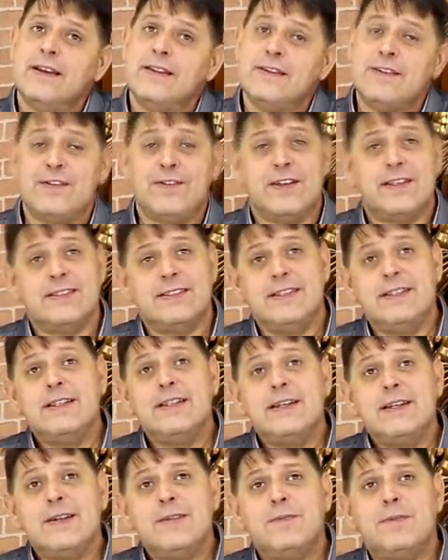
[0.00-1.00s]
Você vai falar assim,
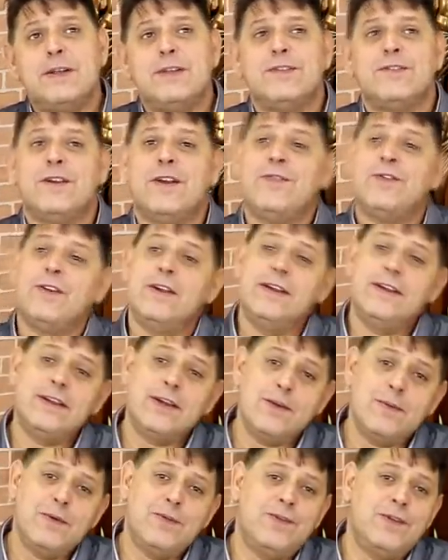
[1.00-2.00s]
não, preto velho. Falei,
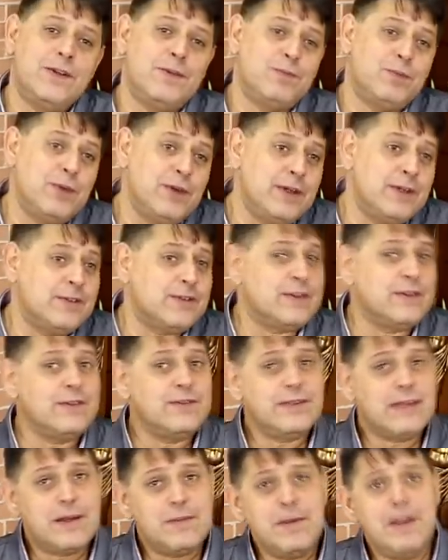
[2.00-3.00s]
então, meu filho, por isso que
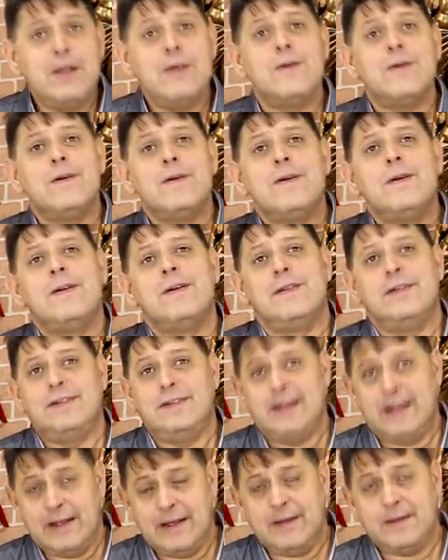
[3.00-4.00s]
não está melhor,
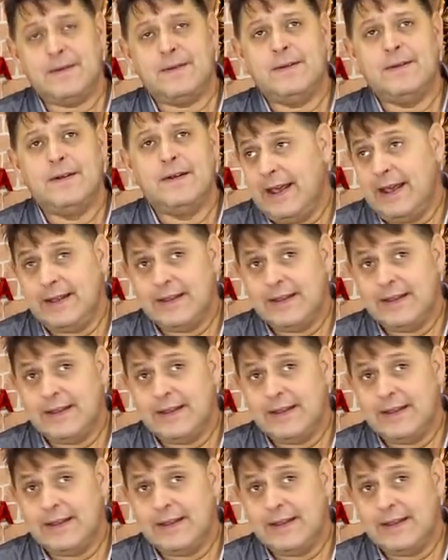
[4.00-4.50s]
entendeu?